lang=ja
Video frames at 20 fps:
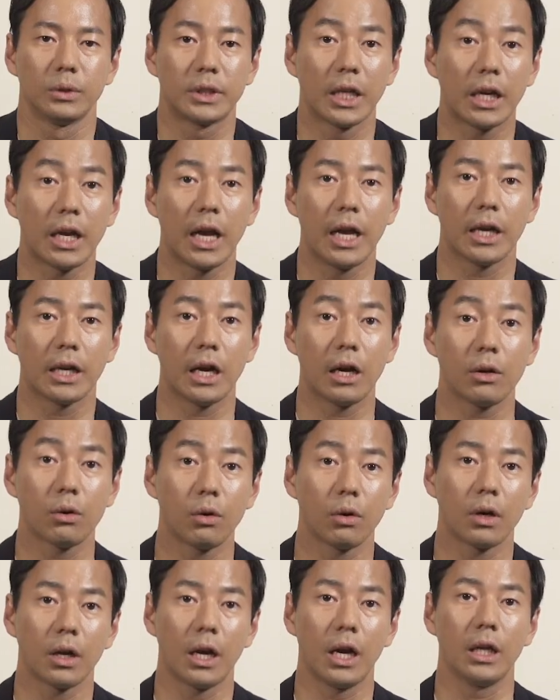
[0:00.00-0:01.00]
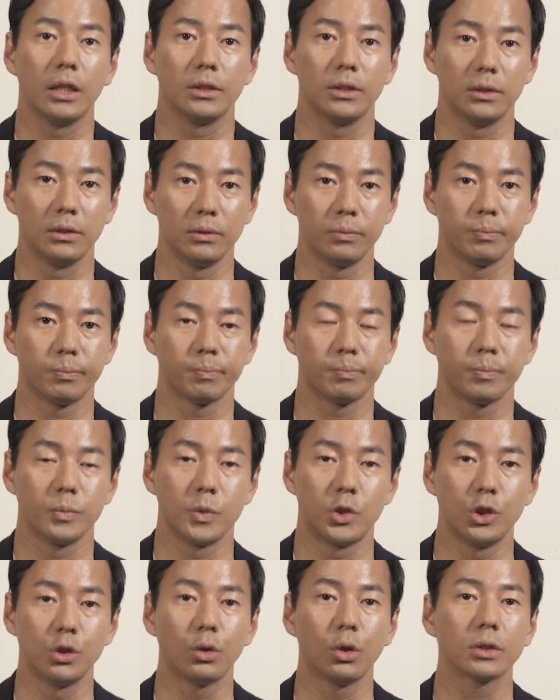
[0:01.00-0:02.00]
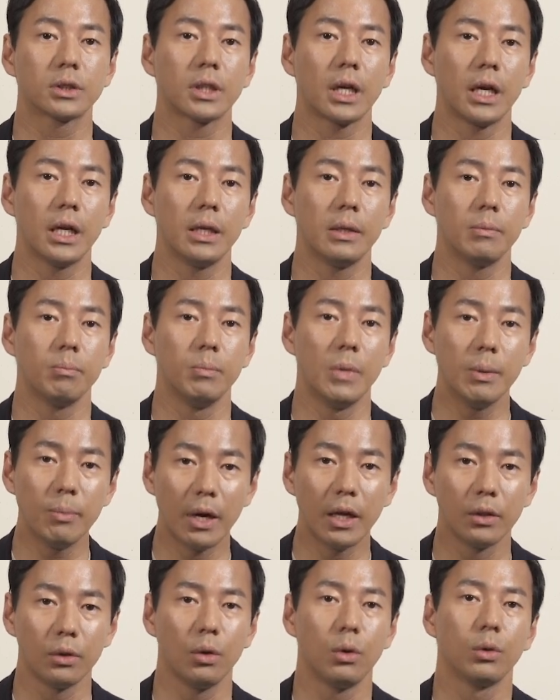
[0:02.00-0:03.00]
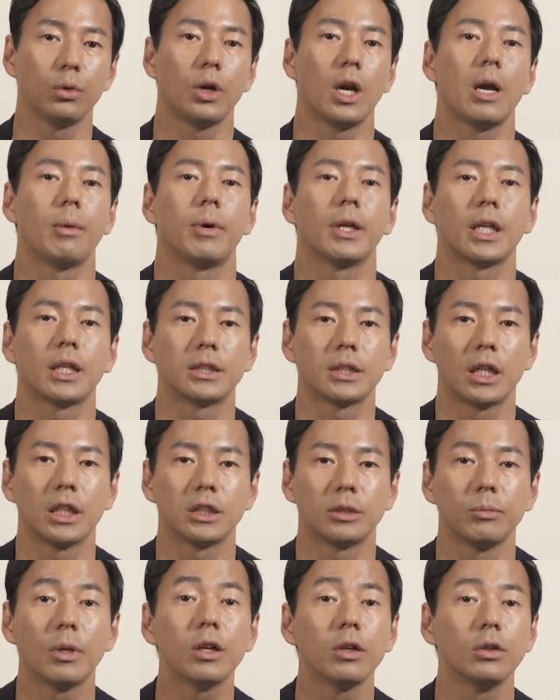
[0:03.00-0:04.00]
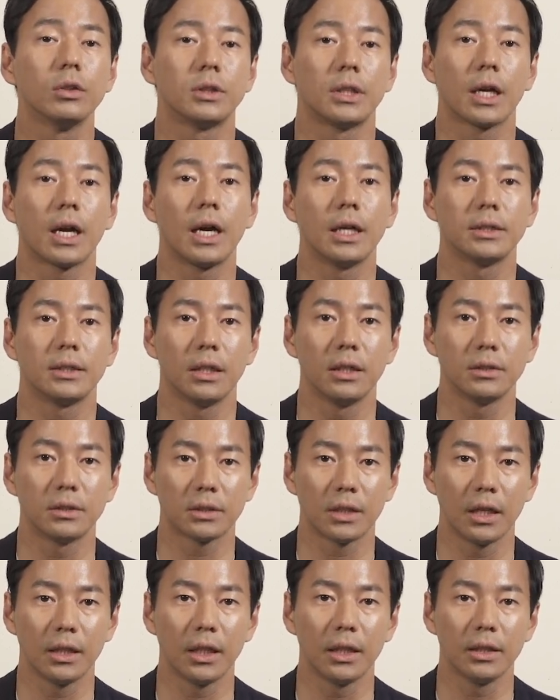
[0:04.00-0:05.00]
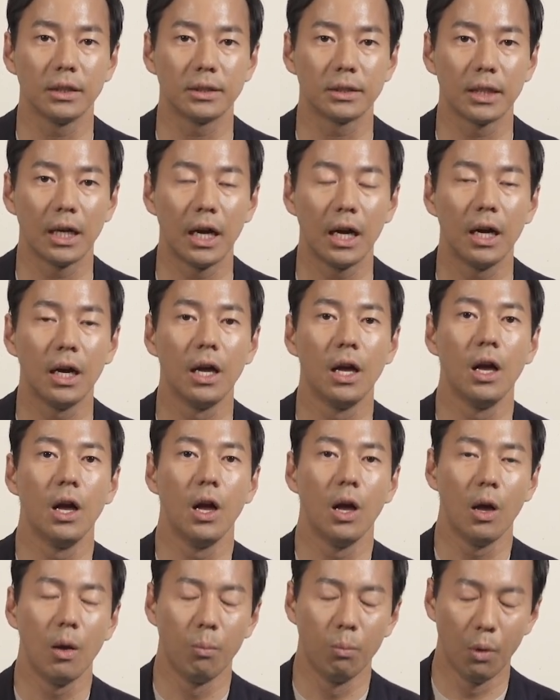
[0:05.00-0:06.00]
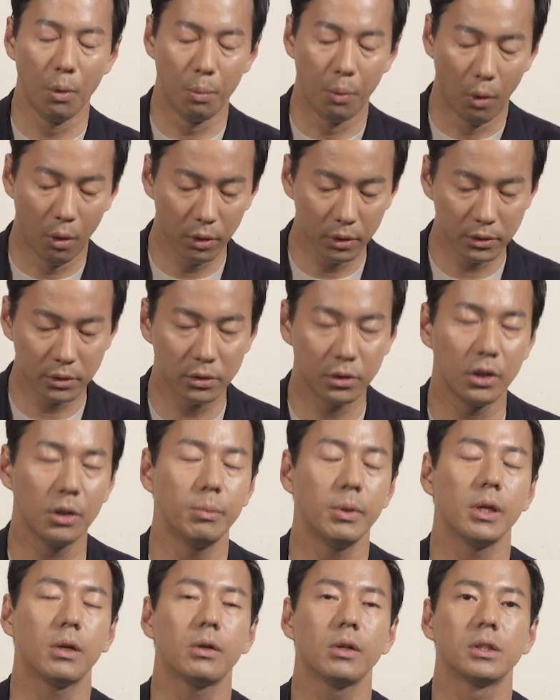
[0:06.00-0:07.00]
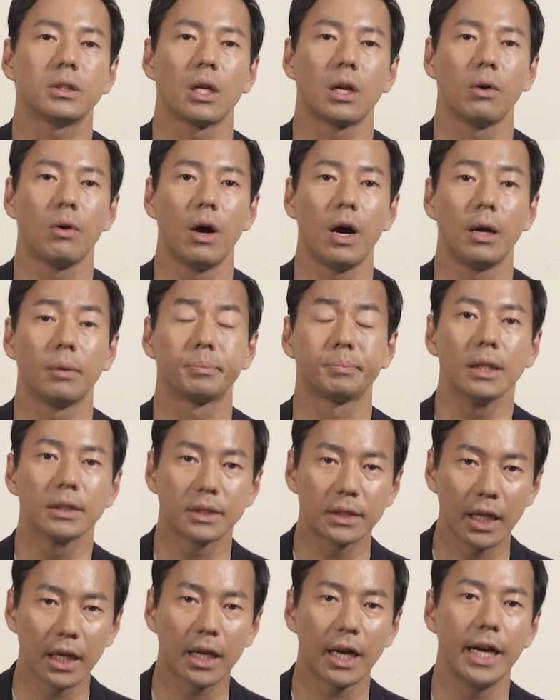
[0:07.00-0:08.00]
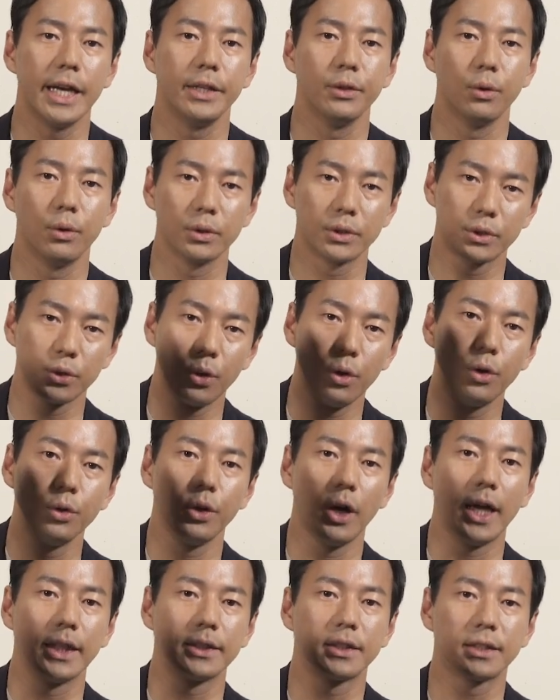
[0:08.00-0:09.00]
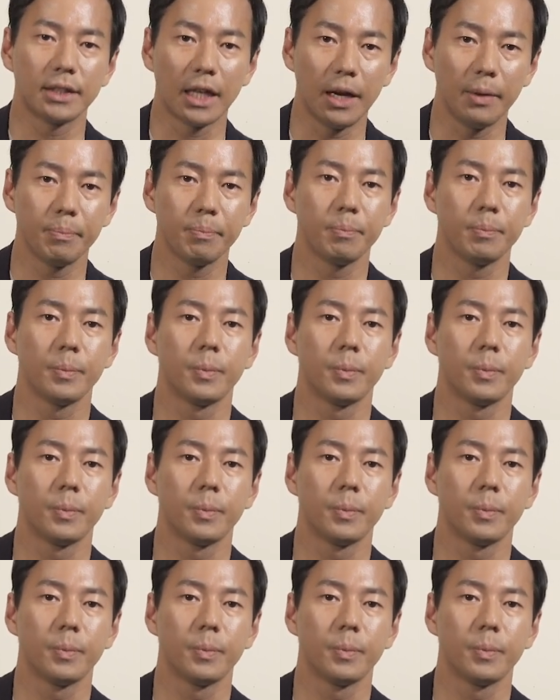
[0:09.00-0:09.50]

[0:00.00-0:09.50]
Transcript: う世界各国から15歳未満のドライバーたちが集まる世界選手権なんですがもう本当にびっくりしたのは世界の層の厚さ